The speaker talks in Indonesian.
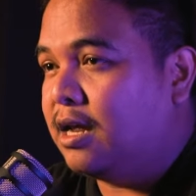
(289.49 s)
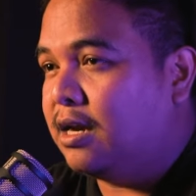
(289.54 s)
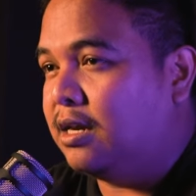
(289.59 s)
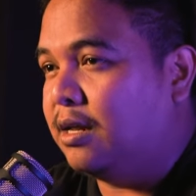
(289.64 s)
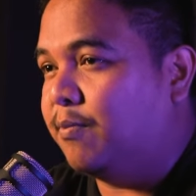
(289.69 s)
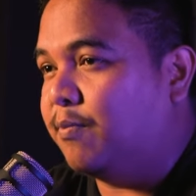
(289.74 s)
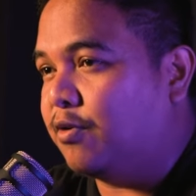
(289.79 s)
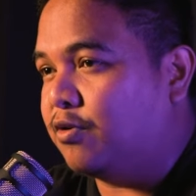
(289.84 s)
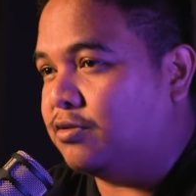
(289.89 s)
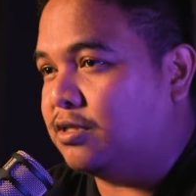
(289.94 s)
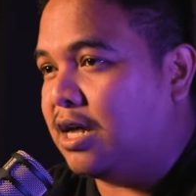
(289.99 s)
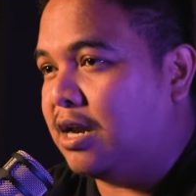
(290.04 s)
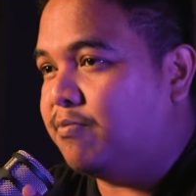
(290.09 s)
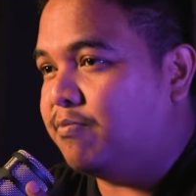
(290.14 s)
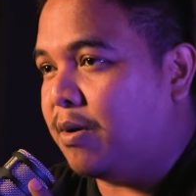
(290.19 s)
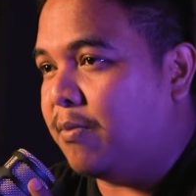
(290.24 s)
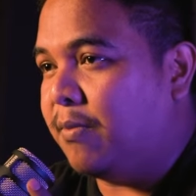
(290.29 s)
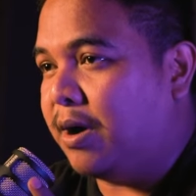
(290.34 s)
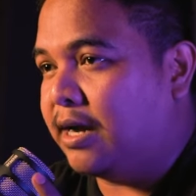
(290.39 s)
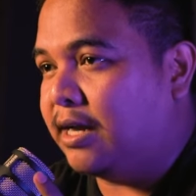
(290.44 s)
di perusahaan
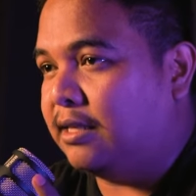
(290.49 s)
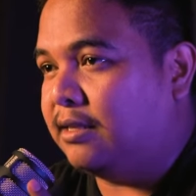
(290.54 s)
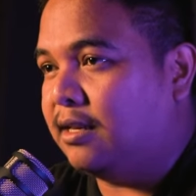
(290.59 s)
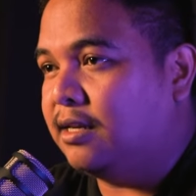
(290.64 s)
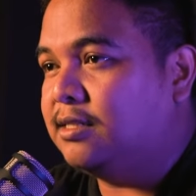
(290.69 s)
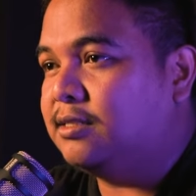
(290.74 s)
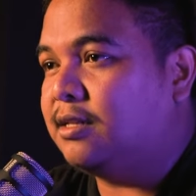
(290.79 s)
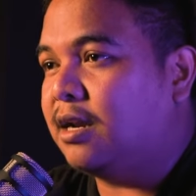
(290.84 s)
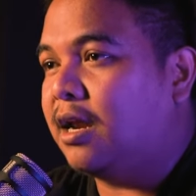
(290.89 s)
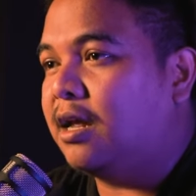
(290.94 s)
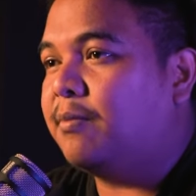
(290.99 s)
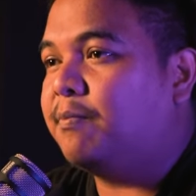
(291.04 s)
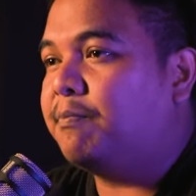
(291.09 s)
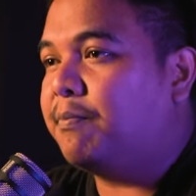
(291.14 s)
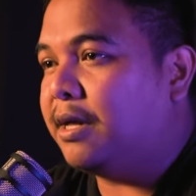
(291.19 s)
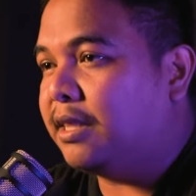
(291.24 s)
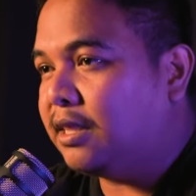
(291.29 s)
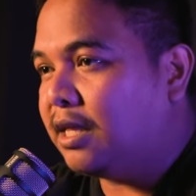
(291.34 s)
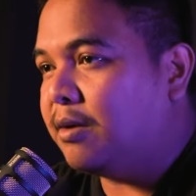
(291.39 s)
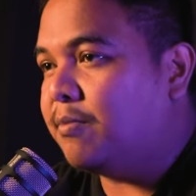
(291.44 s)
pembangkit listrik
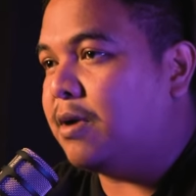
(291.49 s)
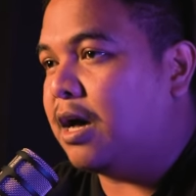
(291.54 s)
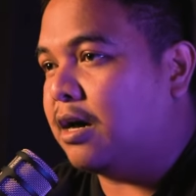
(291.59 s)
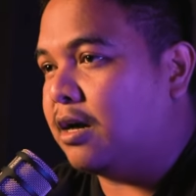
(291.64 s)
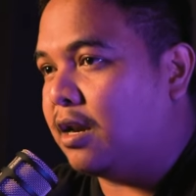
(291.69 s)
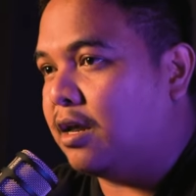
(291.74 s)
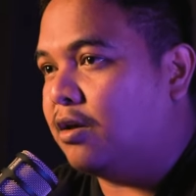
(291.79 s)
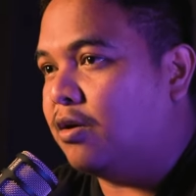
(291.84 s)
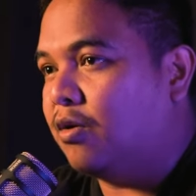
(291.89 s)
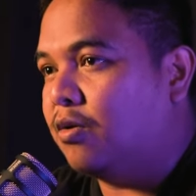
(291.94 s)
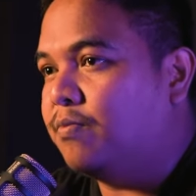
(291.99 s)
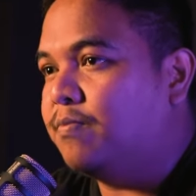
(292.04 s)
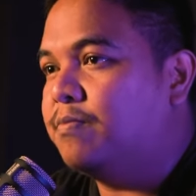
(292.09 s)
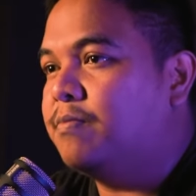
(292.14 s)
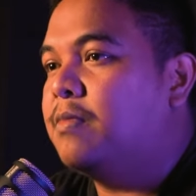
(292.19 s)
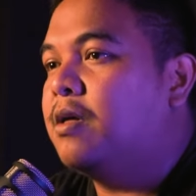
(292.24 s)
PT Bakri Group